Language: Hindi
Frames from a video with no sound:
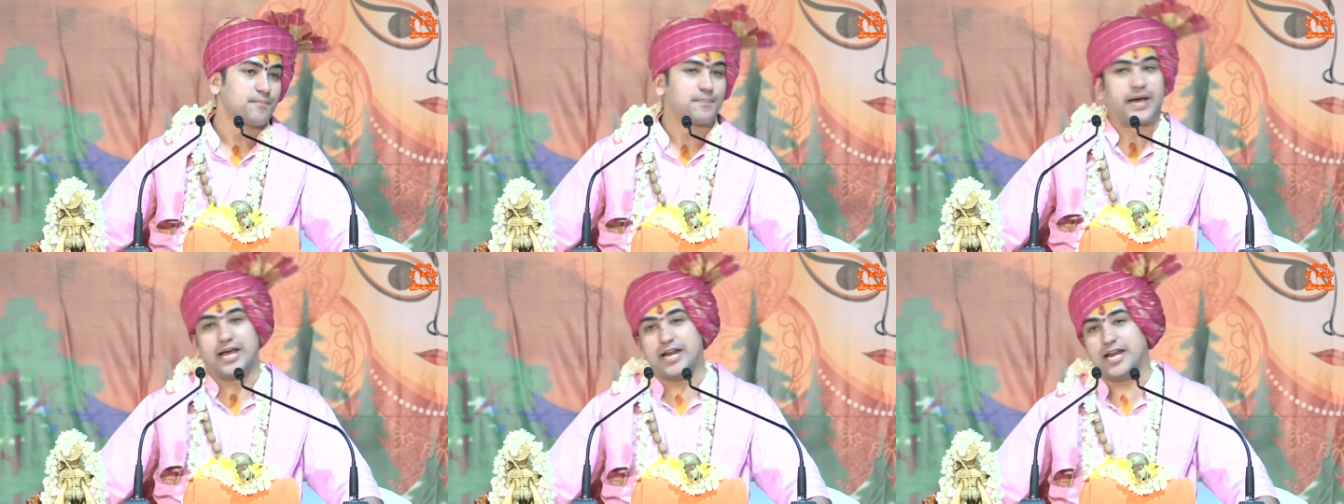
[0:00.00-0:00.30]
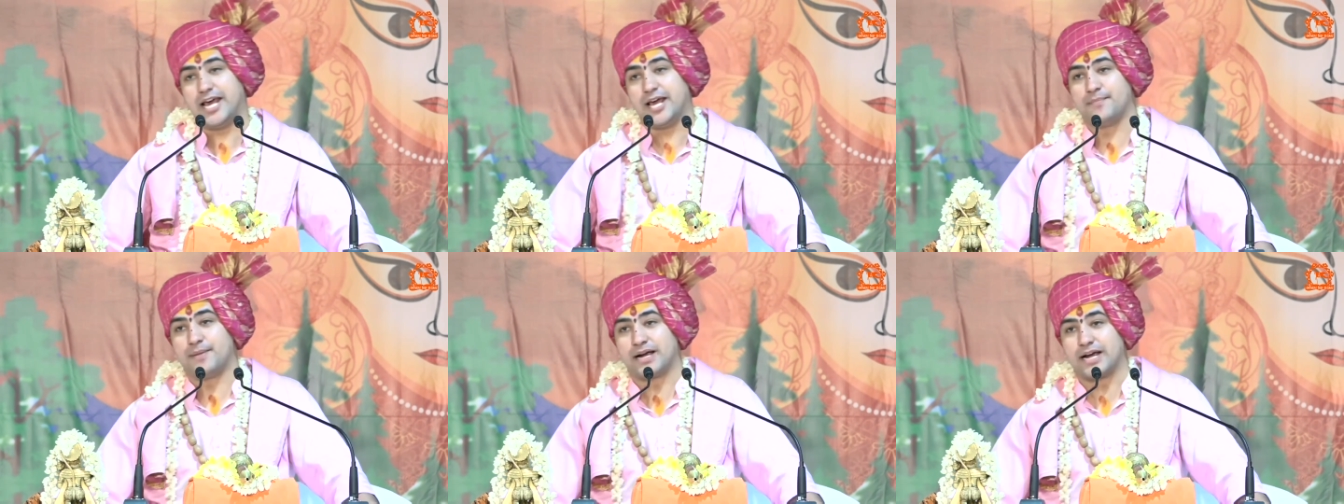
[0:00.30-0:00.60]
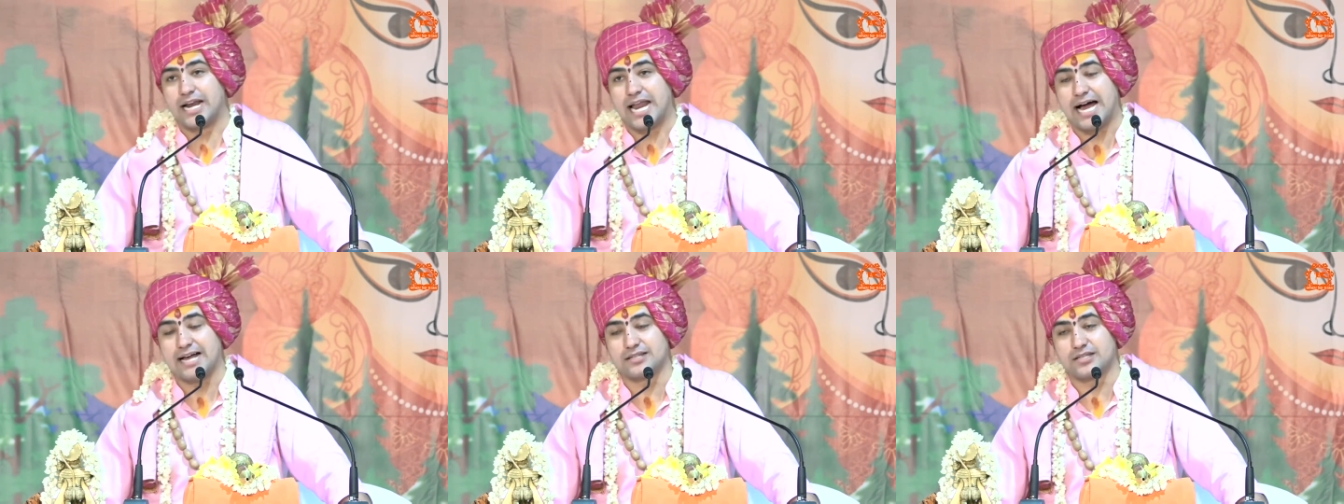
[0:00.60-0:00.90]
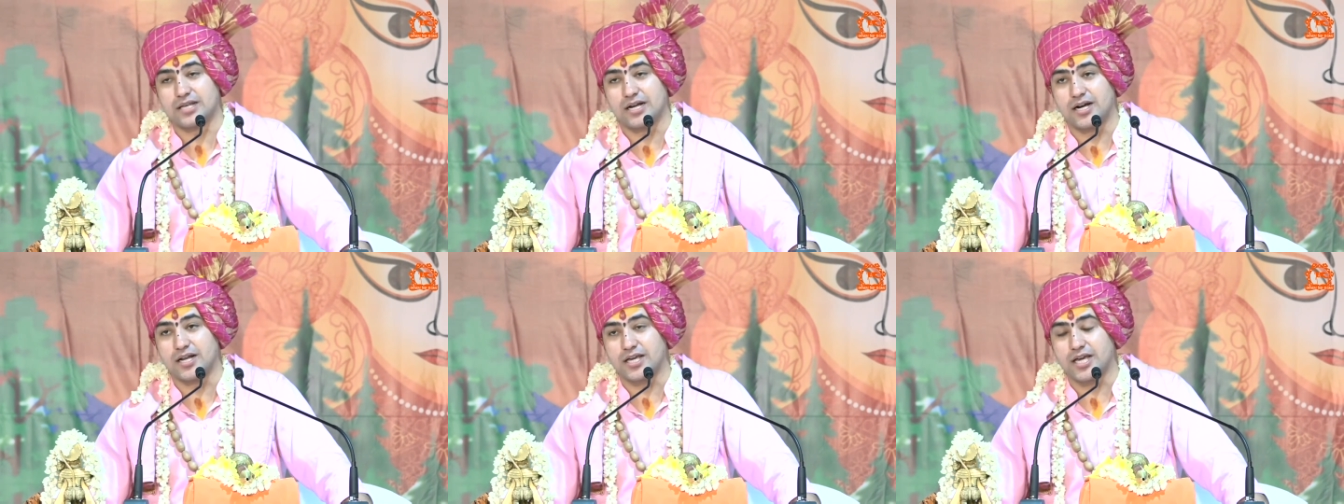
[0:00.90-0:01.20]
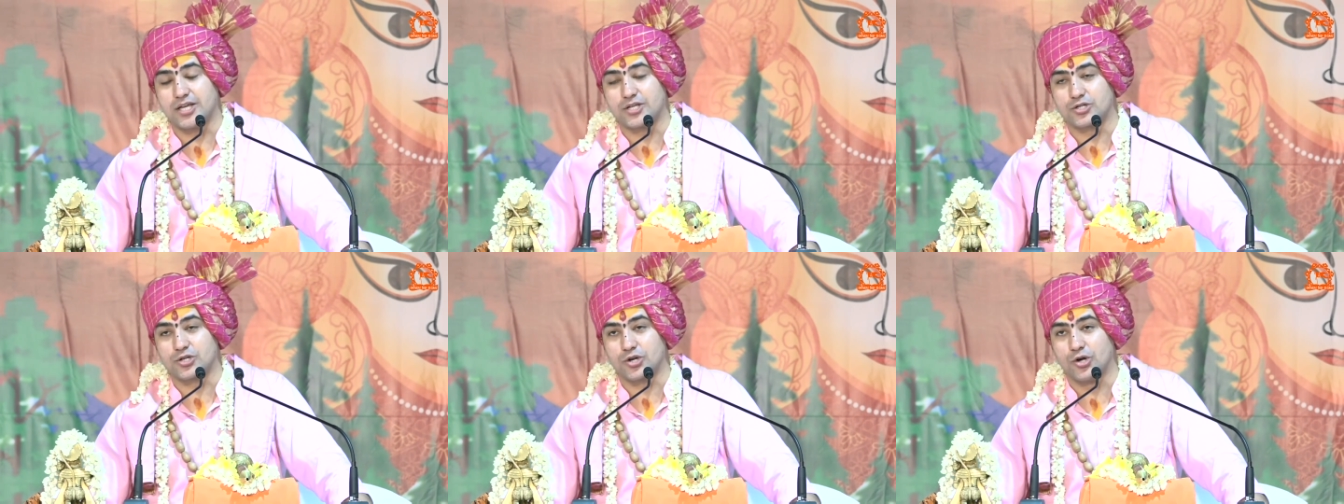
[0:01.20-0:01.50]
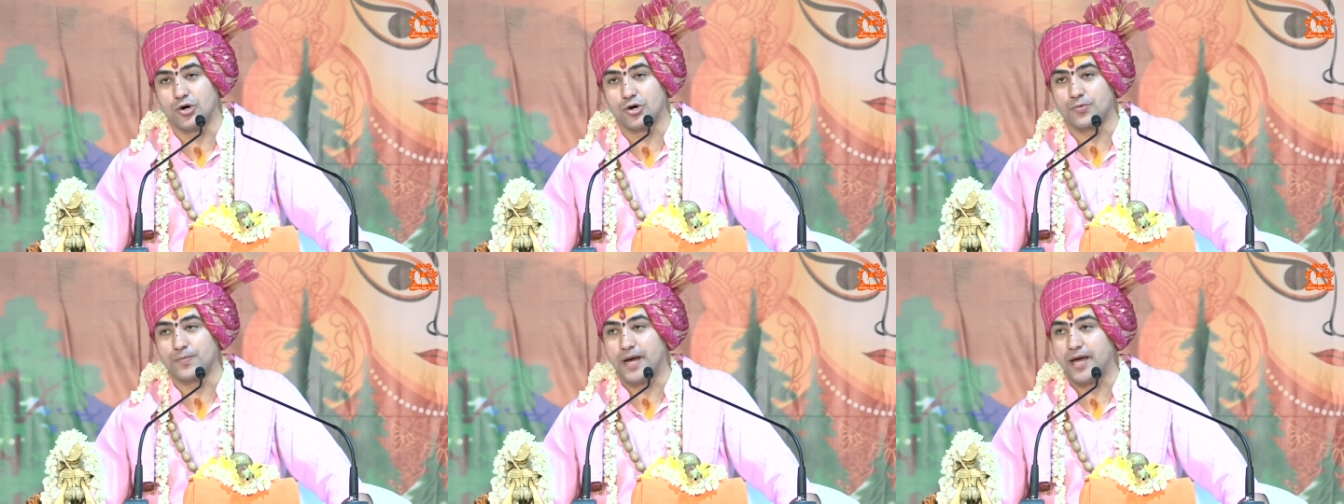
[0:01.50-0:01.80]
पहले मंगलाचरण के श्लोक